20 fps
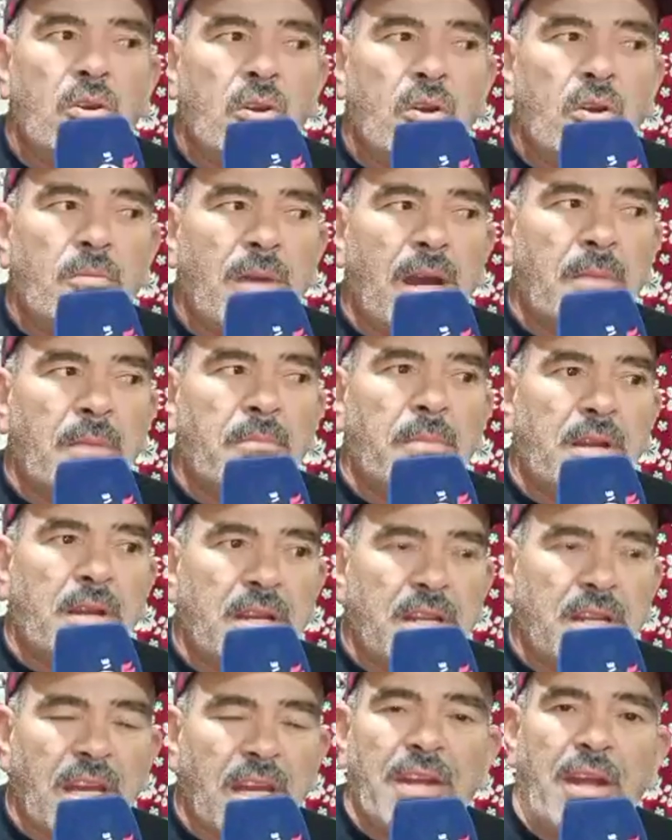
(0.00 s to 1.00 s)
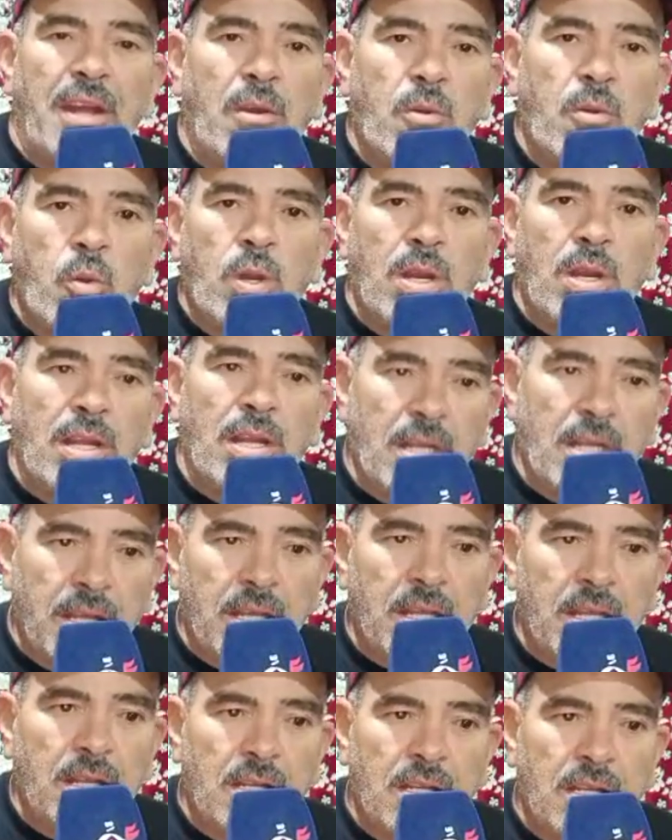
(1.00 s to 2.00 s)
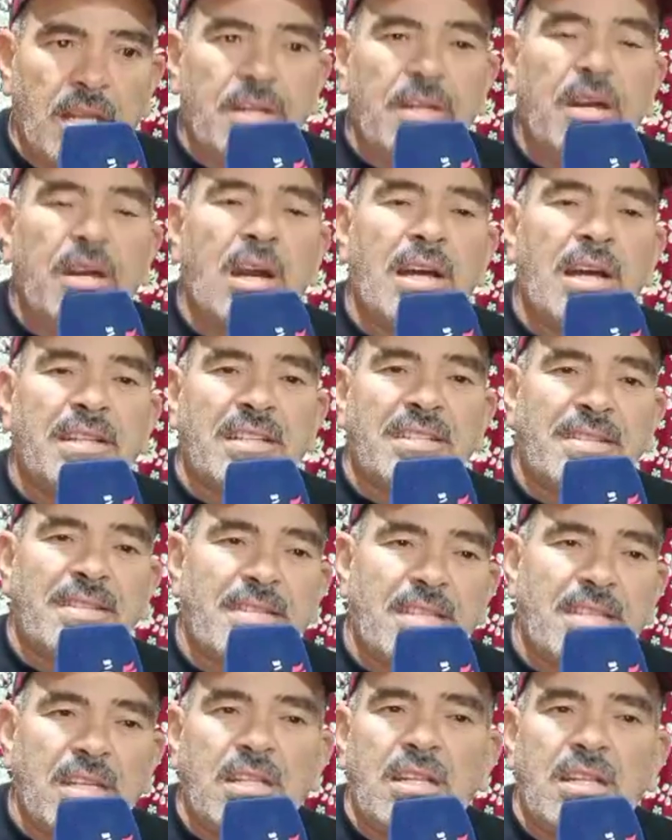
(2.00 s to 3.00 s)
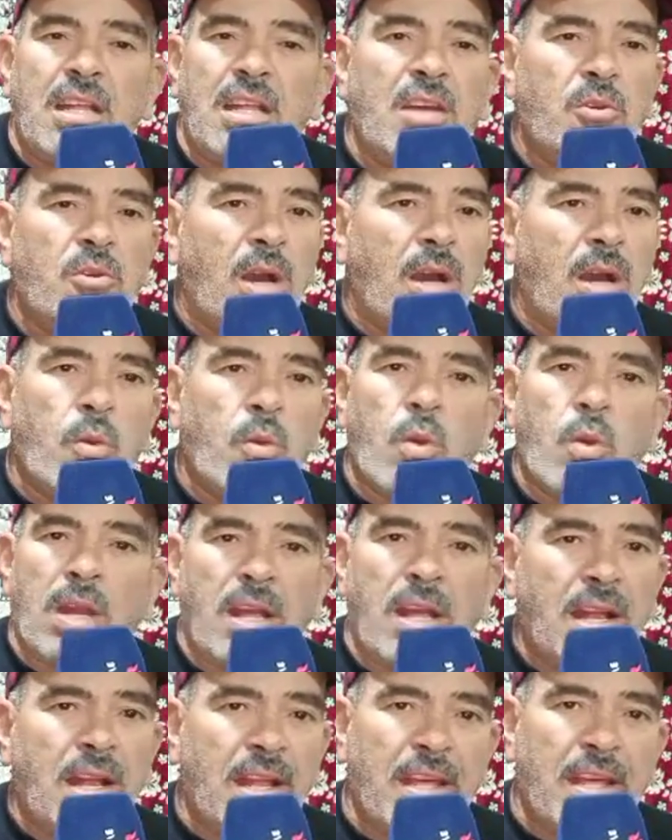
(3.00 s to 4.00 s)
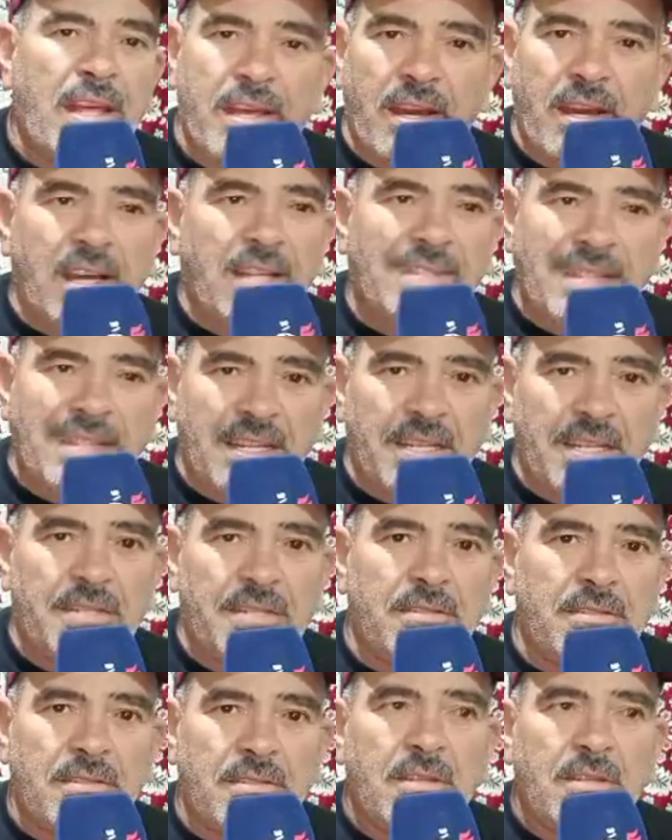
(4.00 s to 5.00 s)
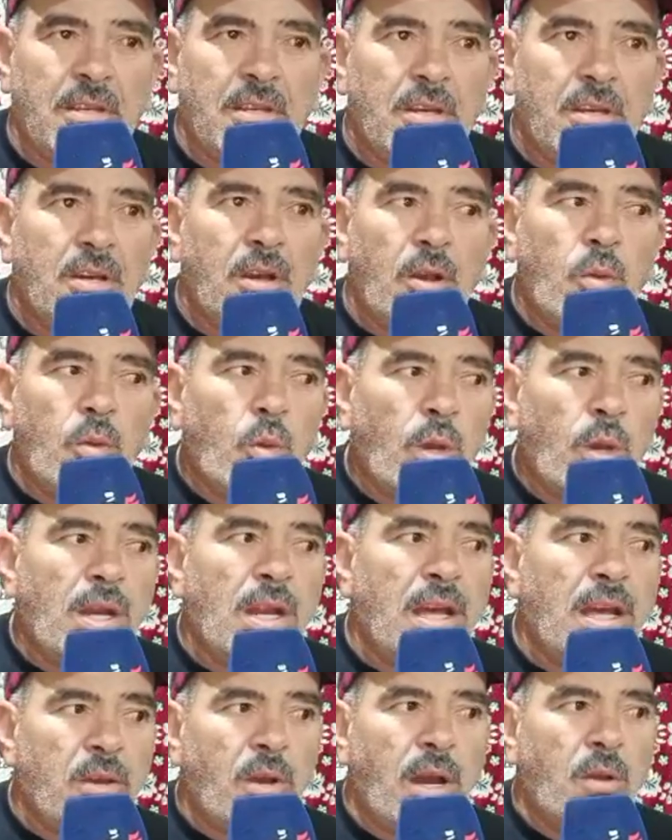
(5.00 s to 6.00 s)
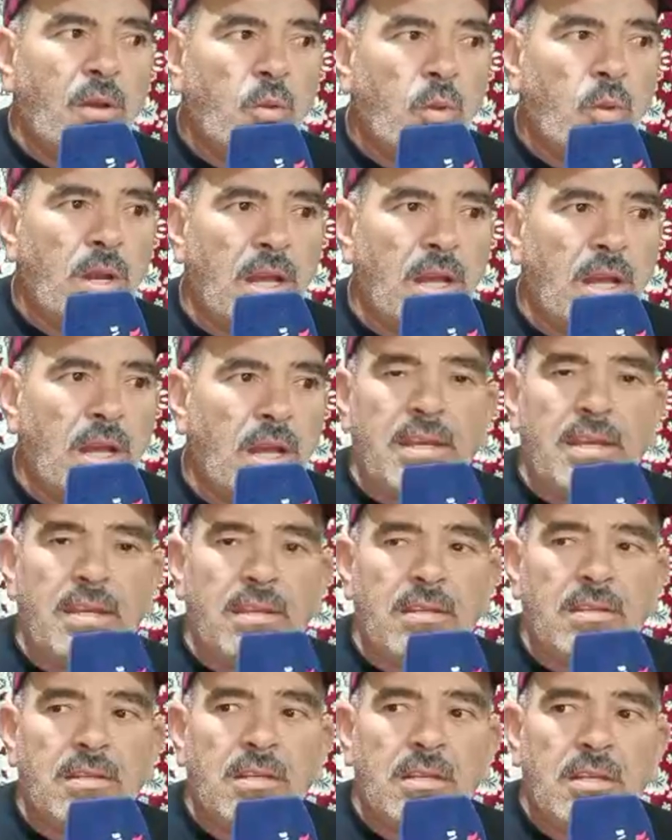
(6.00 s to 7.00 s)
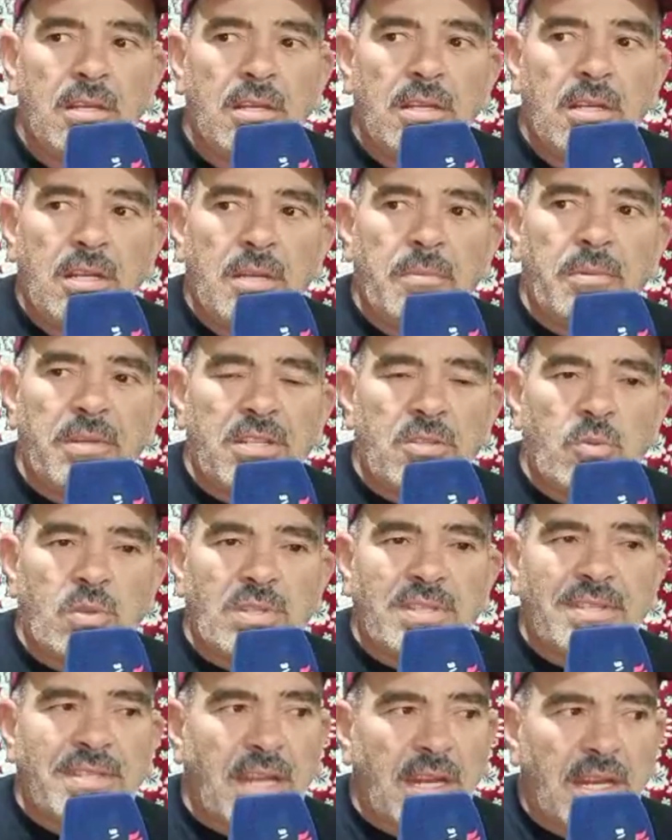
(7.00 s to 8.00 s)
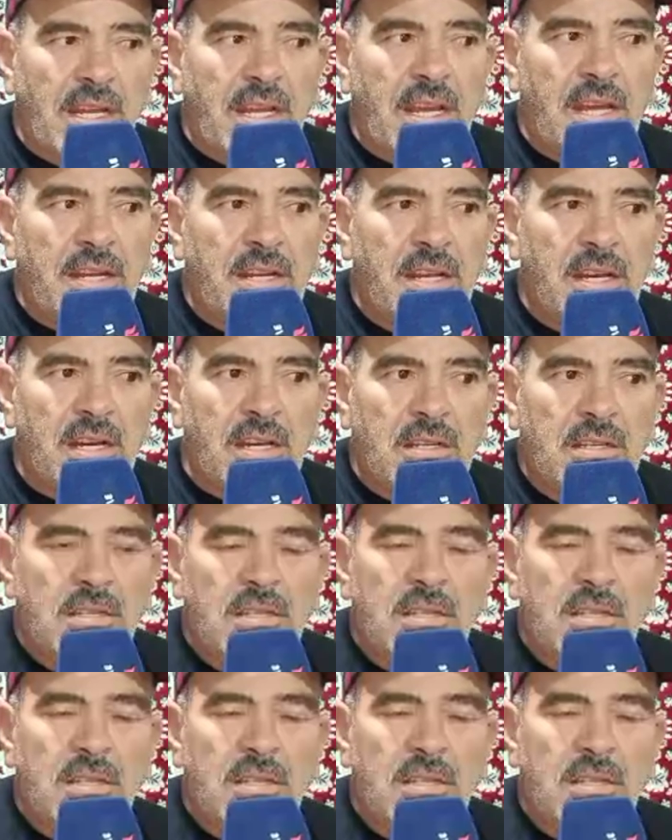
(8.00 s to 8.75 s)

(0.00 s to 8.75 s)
وما عمرني غنعول عليه لان هذاك السيد لا يعول عليه اصلا هو لا يعول عليه اللي بغيت نوصل لك انا